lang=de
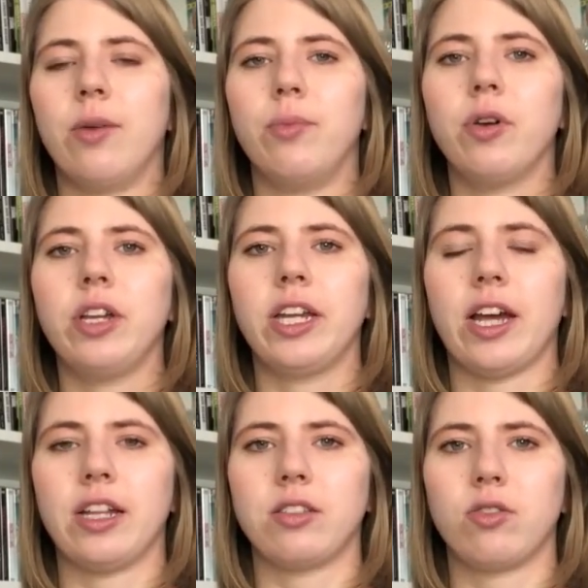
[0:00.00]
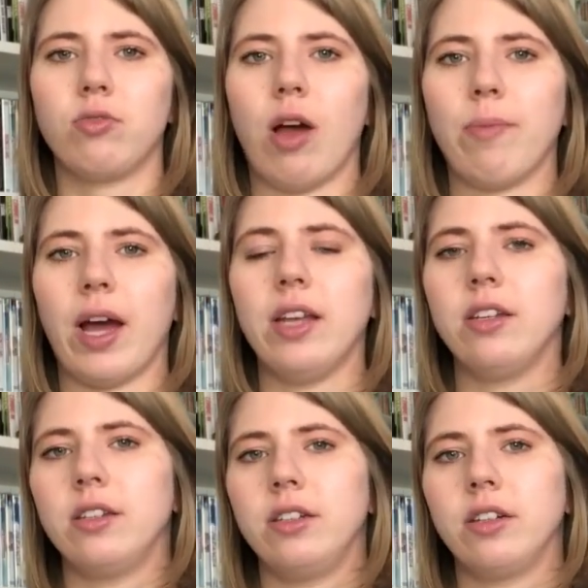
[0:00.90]
Möglichkeiten zu, am
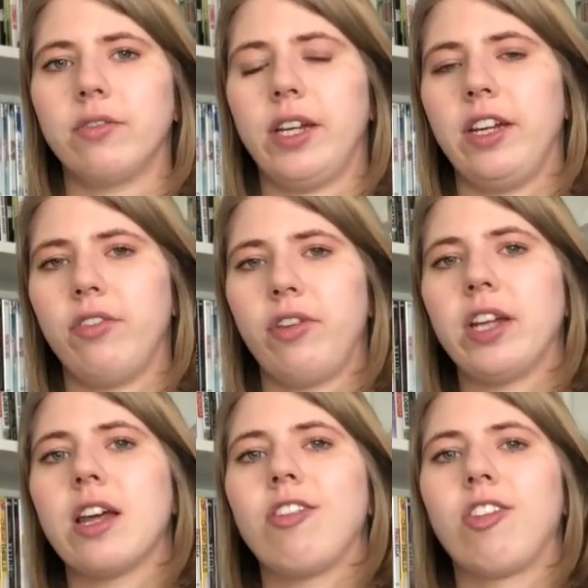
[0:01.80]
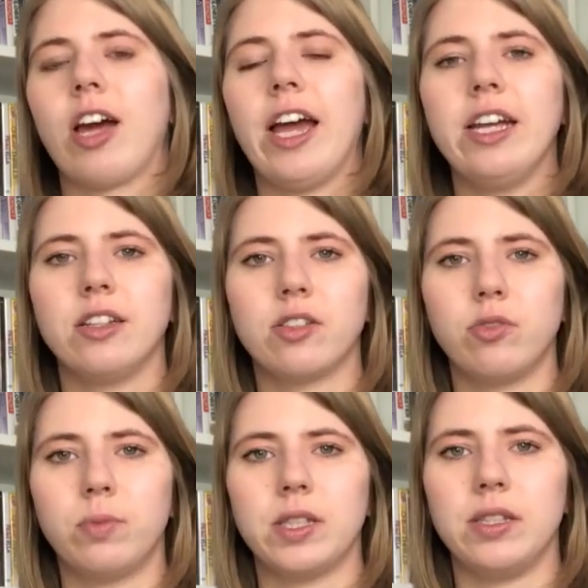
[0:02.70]
Rande irgendwelche Effekthascherei
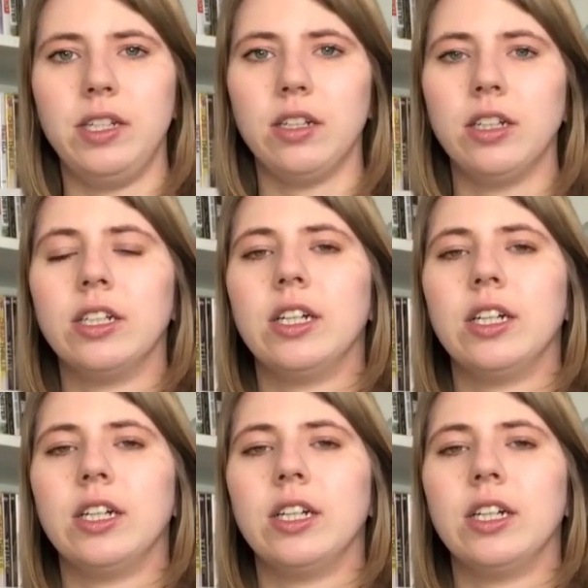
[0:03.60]
zu beziehen.